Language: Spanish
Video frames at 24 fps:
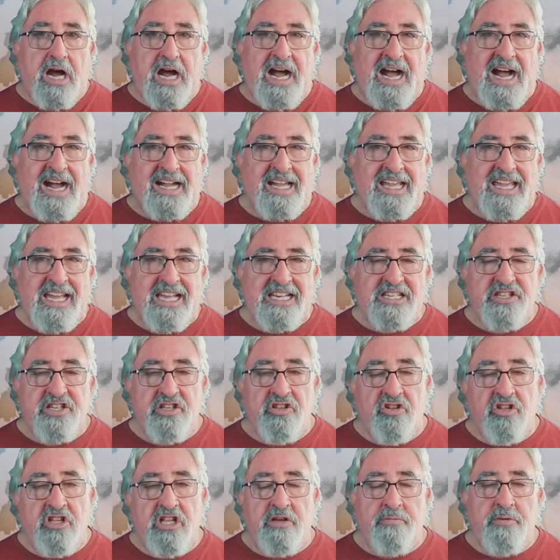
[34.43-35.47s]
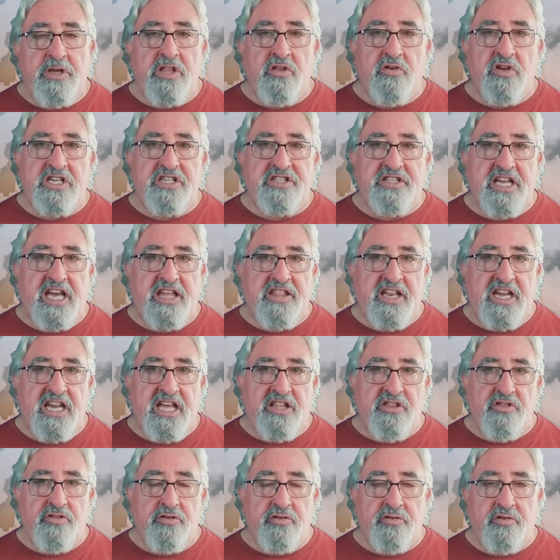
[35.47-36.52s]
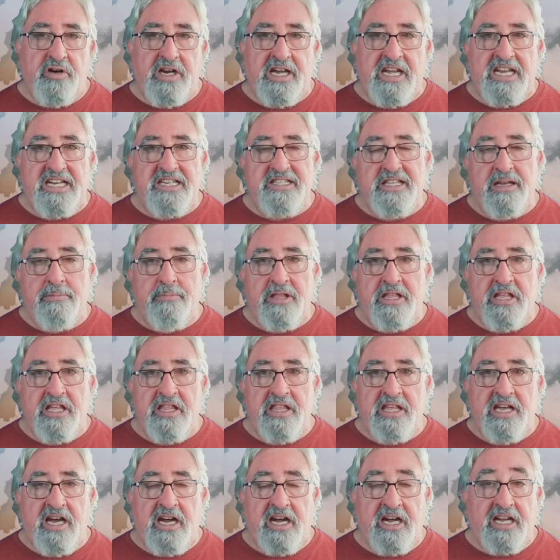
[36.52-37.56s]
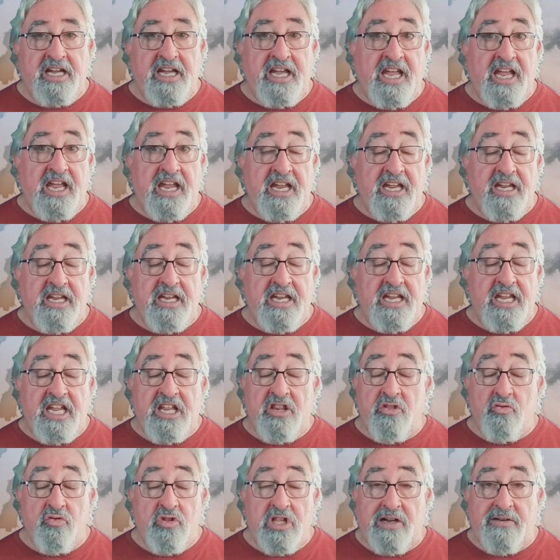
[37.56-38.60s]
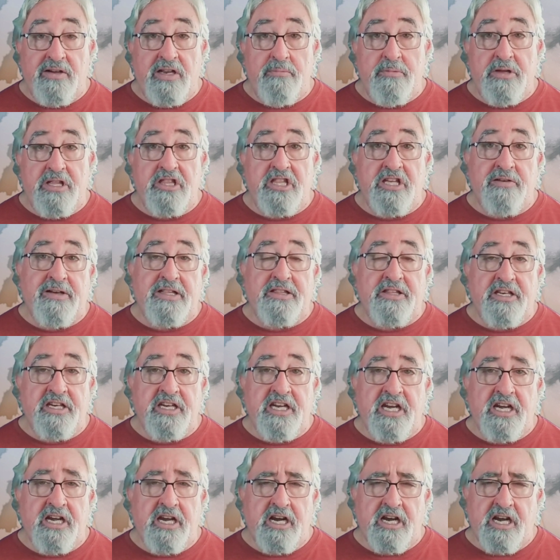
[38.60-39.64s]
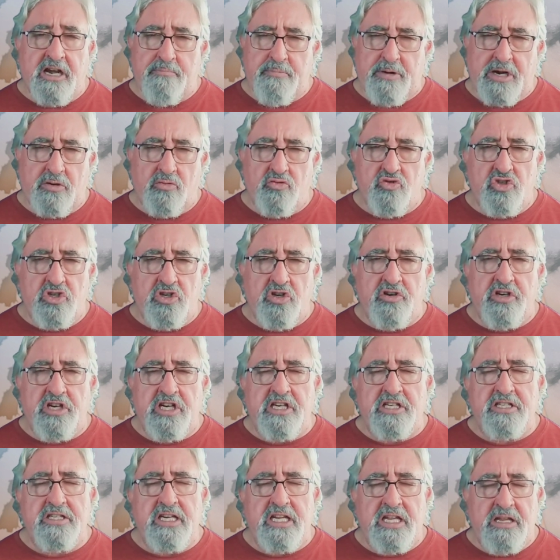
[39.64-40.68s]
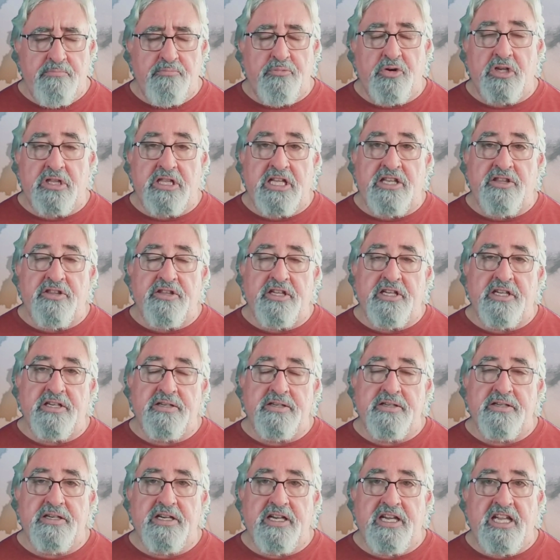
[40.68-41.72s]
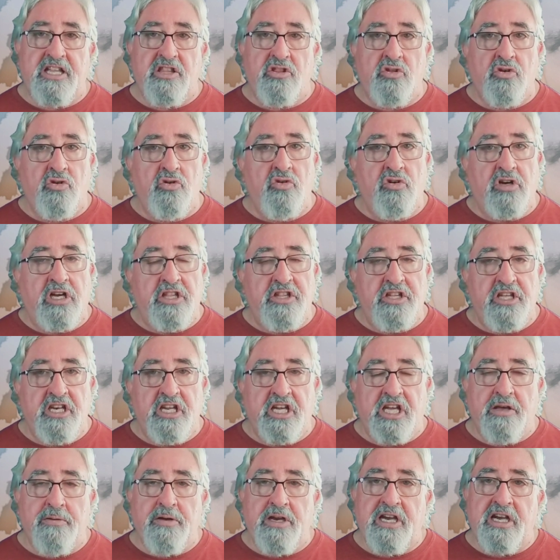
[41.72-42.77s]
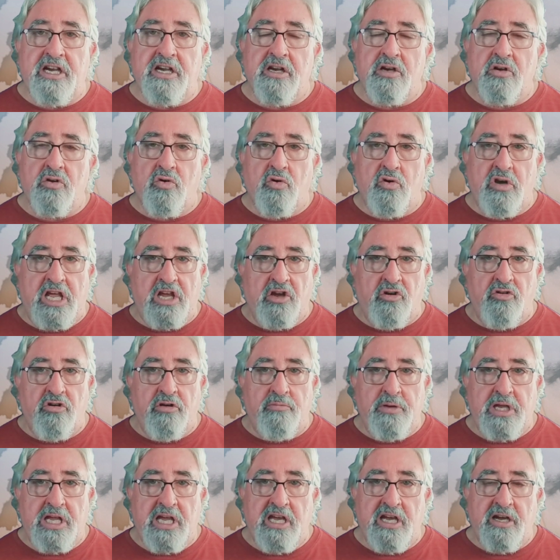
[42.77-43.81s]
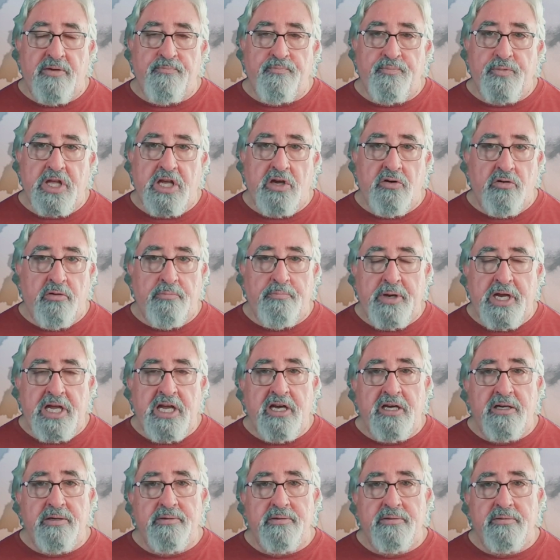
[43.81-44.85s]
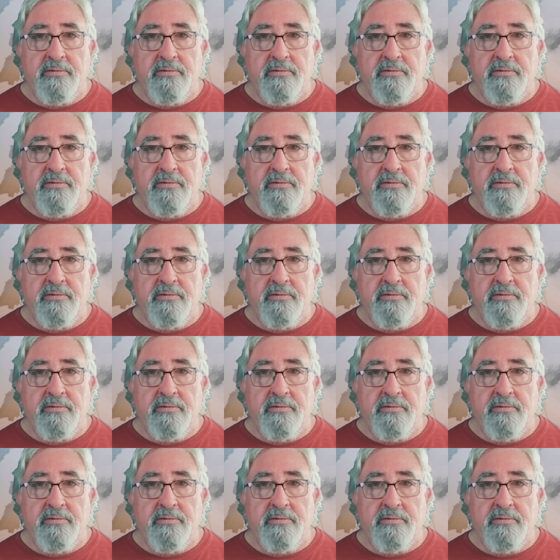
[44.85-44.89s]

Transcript: ¿A qué ha sido debido este adelanto en esta medida que indudablemente va a tener repercusiones importantes en todo lo que tiene que ver con la economía europea?